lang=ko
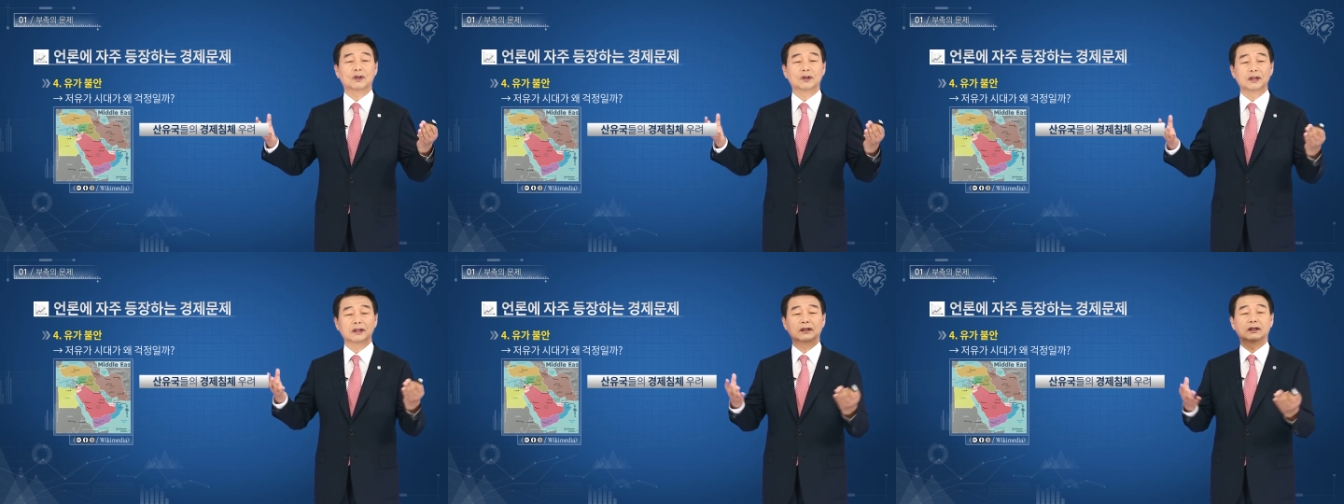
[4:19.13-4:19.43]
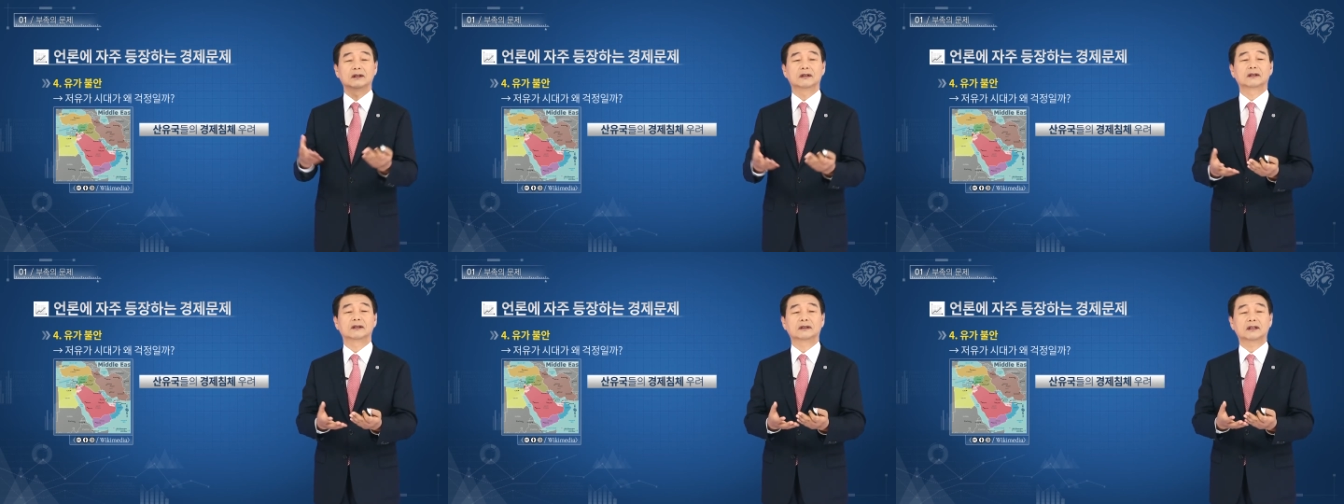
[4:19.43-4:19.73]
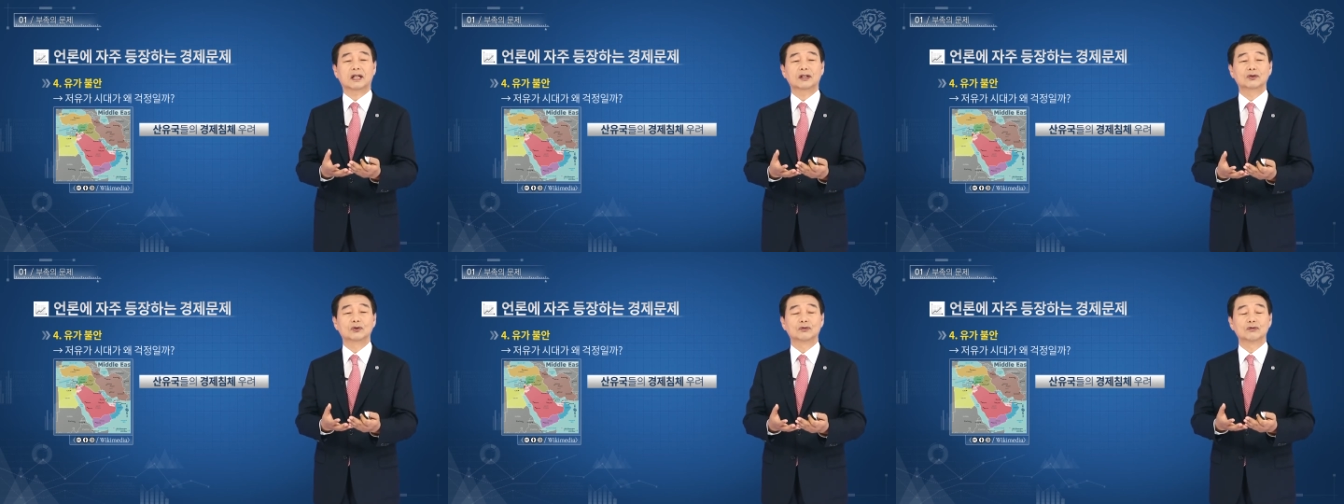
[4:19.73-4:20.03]

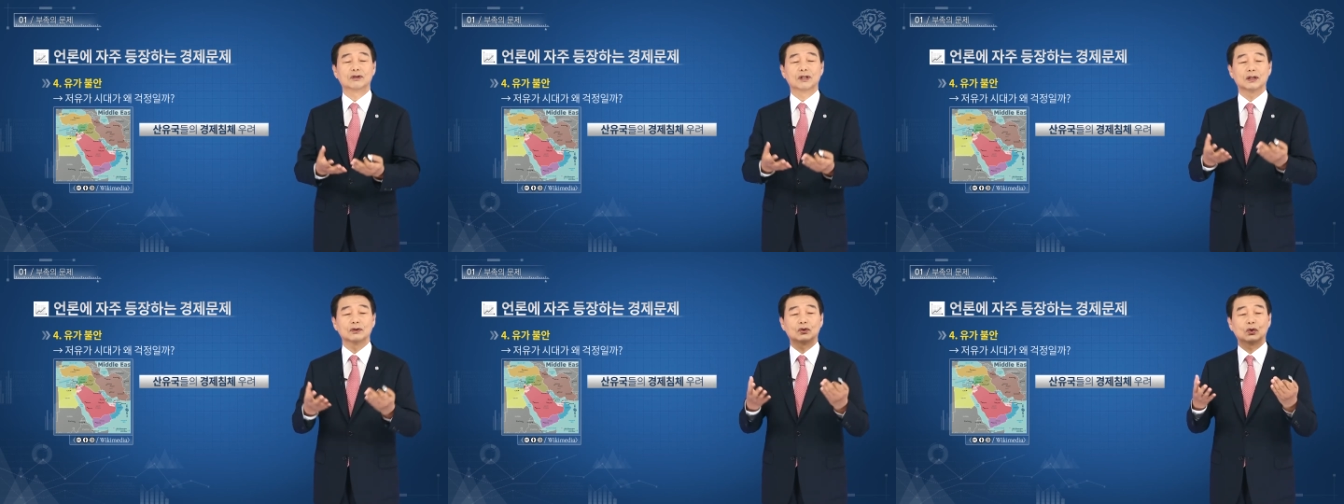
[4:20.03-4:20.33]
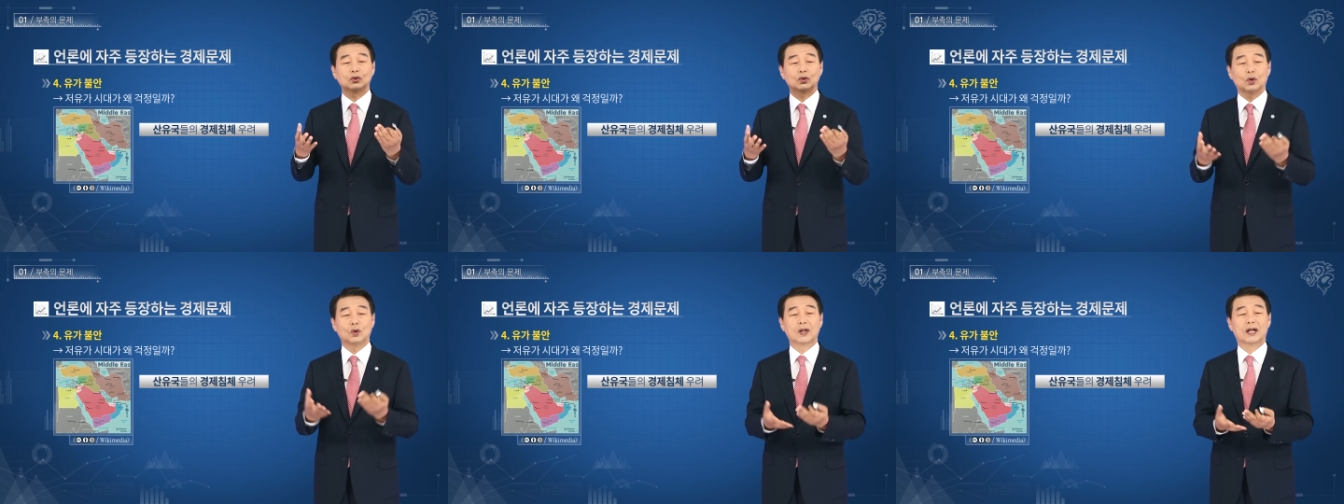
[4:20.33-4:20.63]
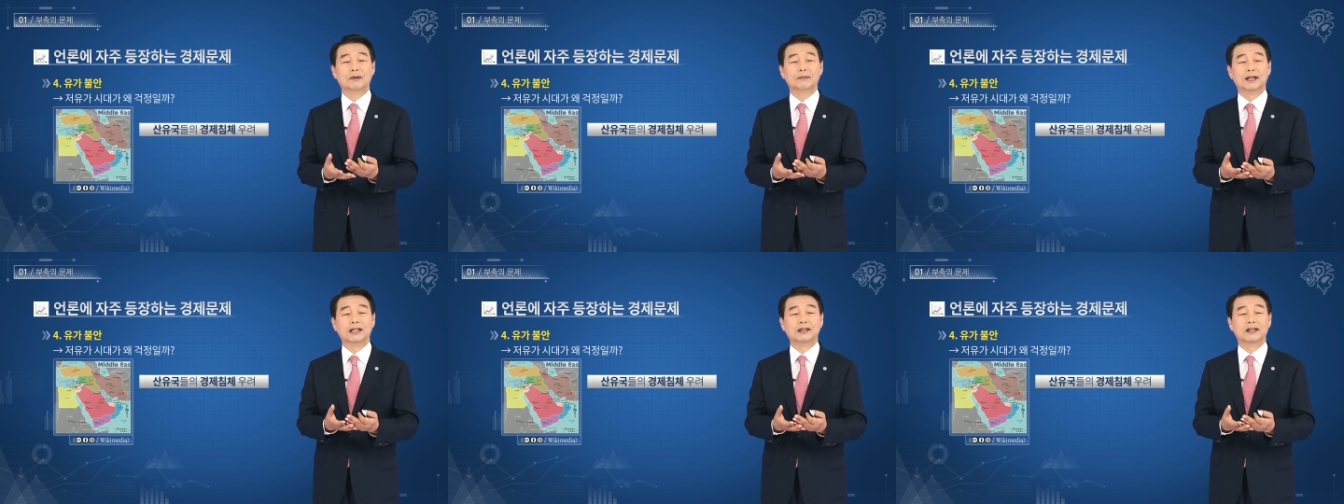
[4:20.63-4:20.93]
허리띠를 산유국에서
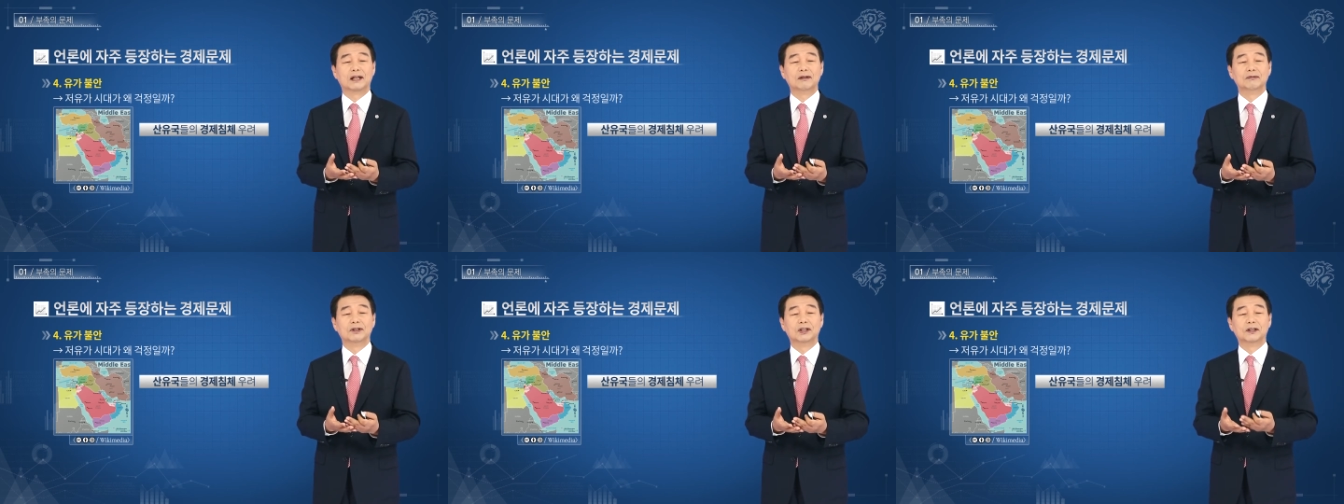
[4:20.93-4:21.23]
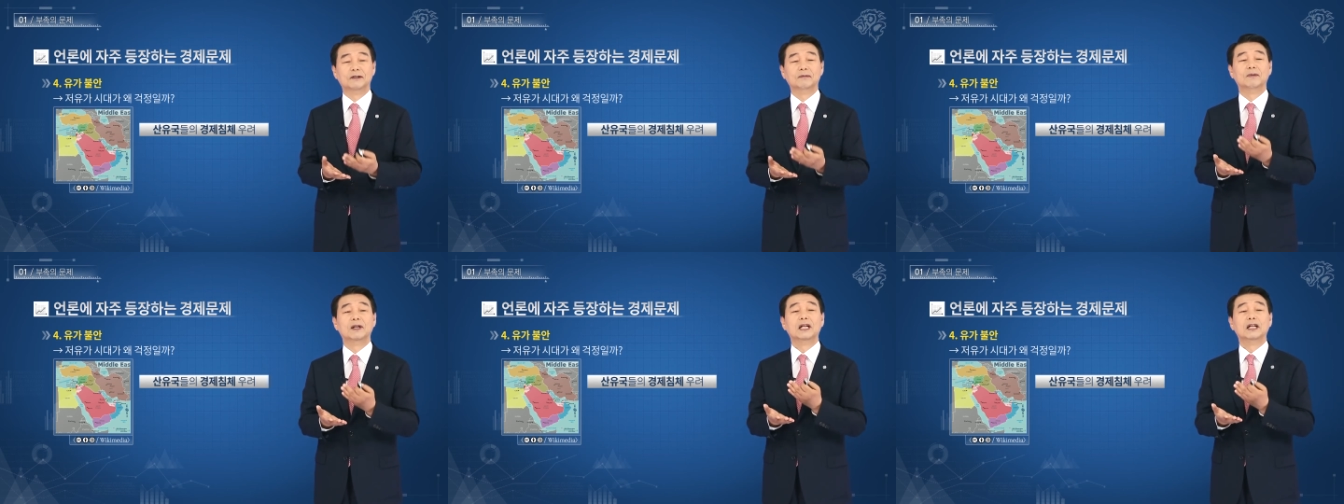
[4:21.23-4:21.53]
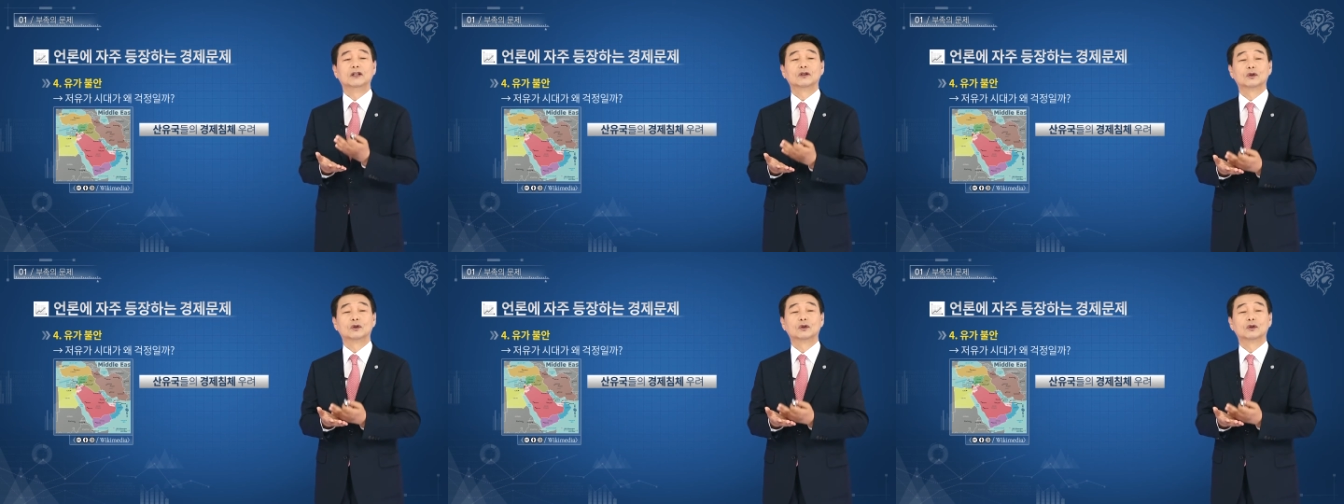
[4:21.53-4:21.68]
졸라맨다면은